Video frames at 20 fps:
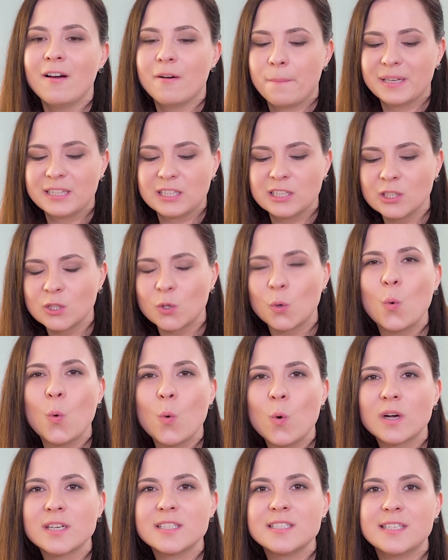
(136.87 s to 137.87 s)
под
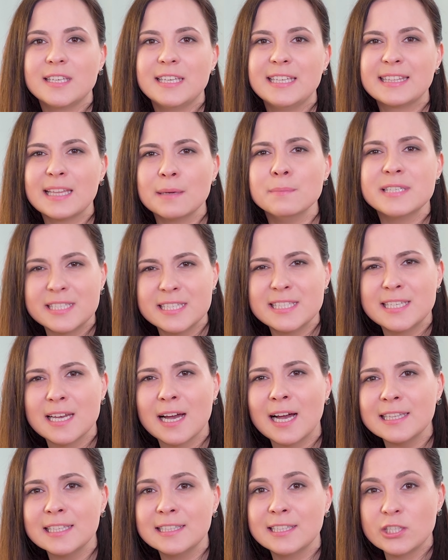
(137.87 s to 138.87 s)
когти, и там
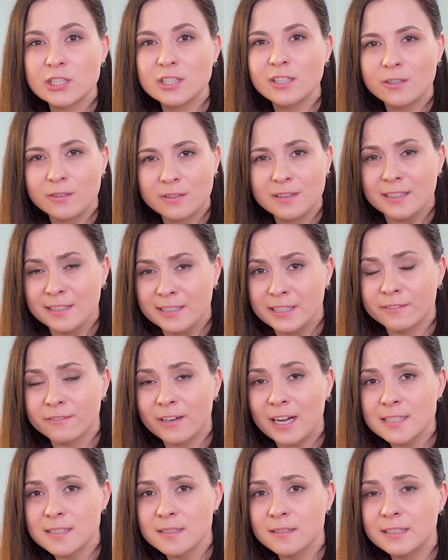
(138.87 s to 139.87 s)
сидят и начинают
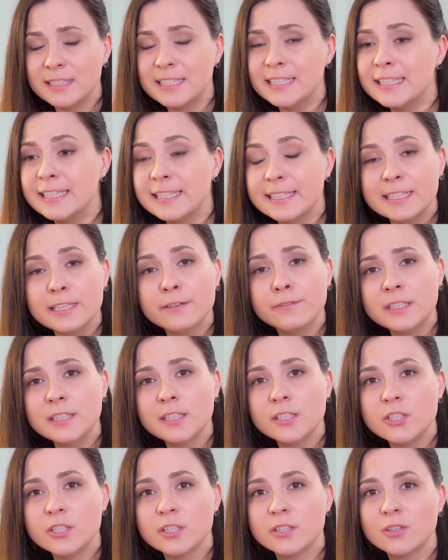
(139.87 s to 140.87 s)
нагнивать, если их не
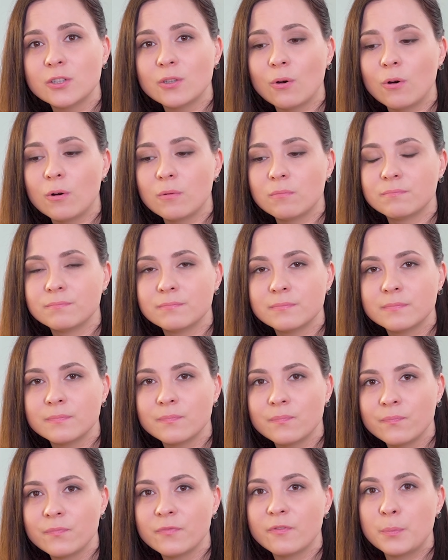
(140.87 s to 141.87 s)
вытащить, то
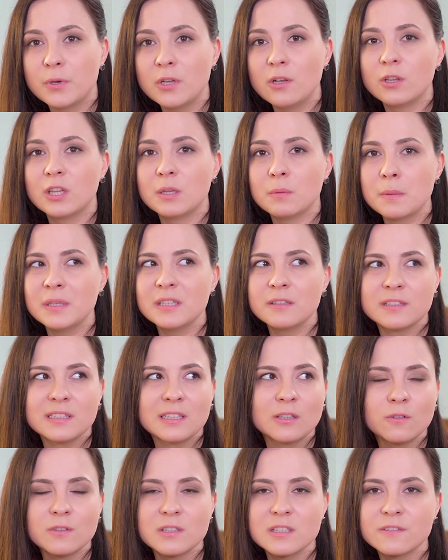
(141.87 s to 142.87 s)
в определенный момент
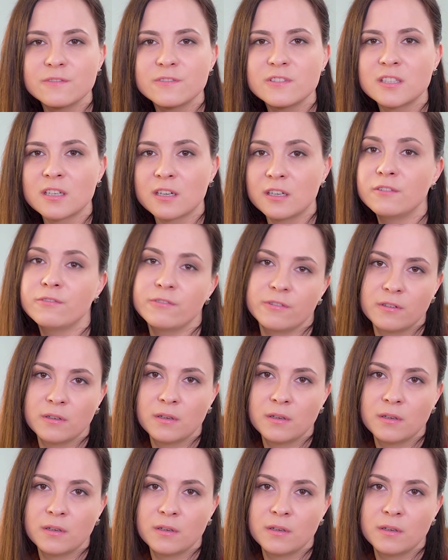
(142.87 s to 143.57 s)
становится взрыв.